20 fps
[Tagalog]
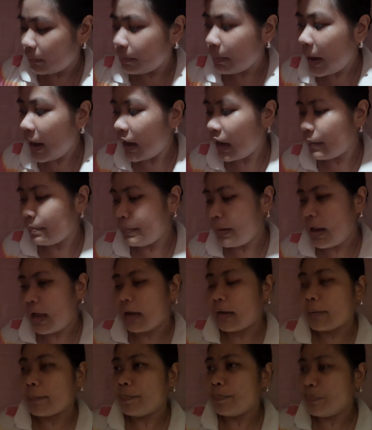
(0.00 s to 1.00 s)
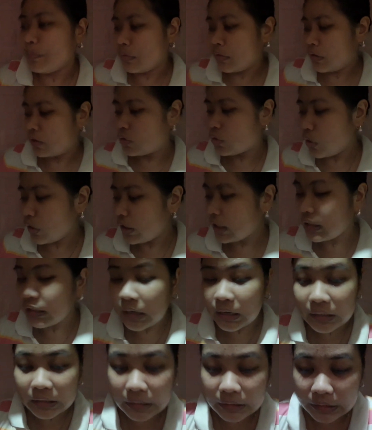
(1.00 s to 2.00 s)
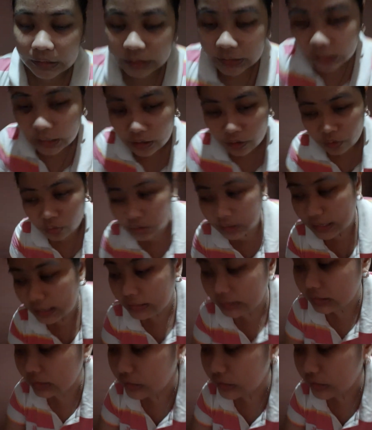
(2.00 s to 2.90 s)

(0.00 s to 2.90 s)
backup lang. So, yan na lang natitira ko guys.